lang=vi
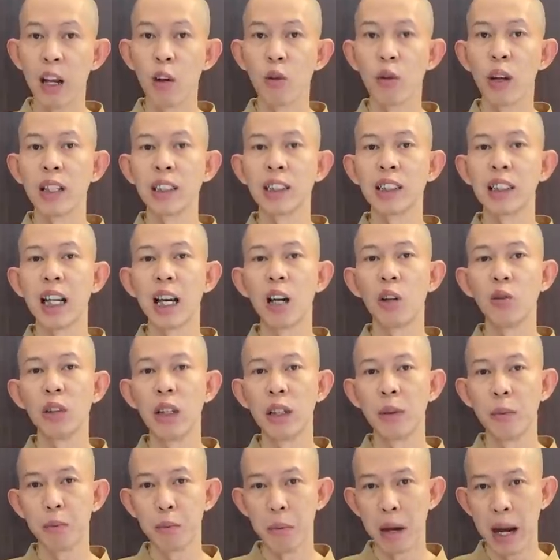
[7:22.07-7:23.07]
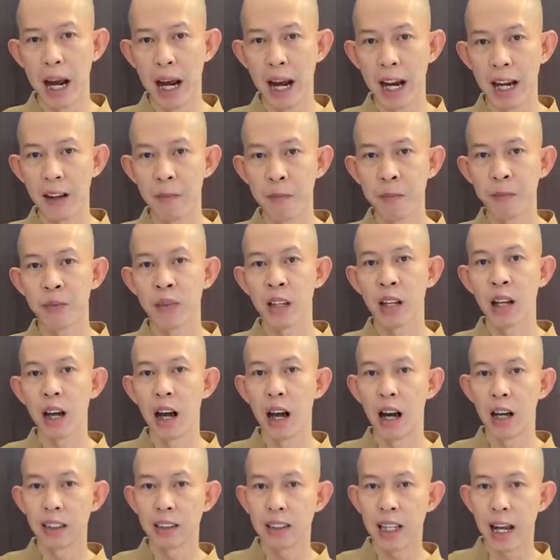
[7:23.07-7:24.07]
theo là sao Dịch Mã,
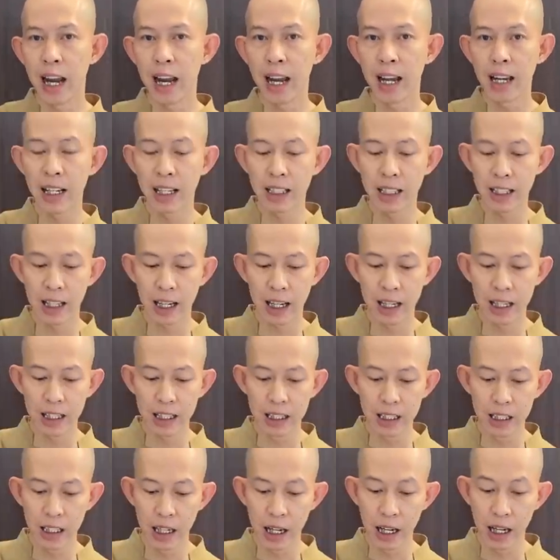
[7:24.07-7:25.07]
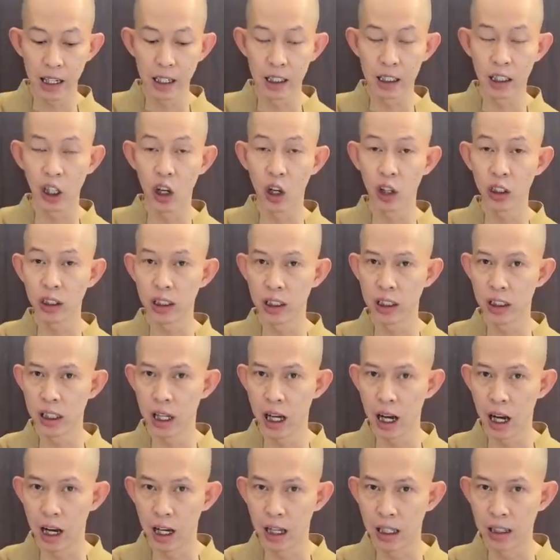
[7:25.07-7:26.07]
ở tháng, ngày, giờ có chữ
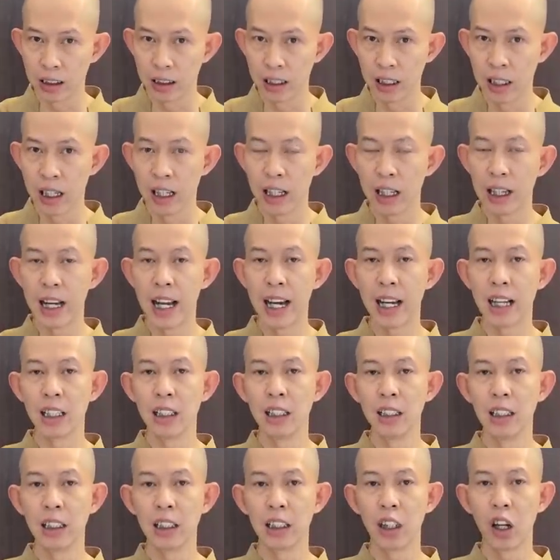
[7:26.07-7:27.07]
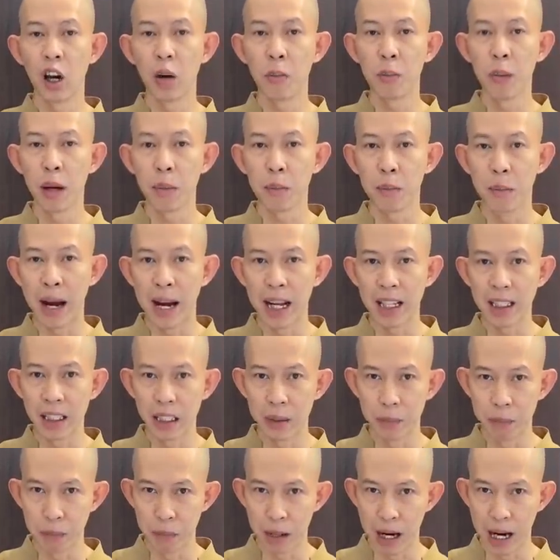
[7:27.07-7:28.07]
Hợi, là người có mật mã
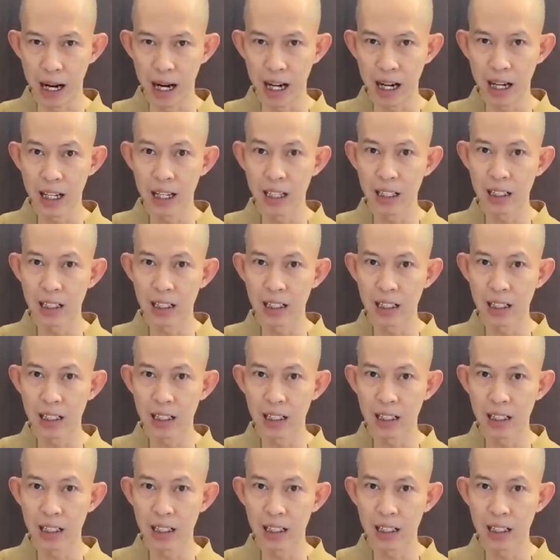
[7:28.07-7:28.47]
Dịch Mã.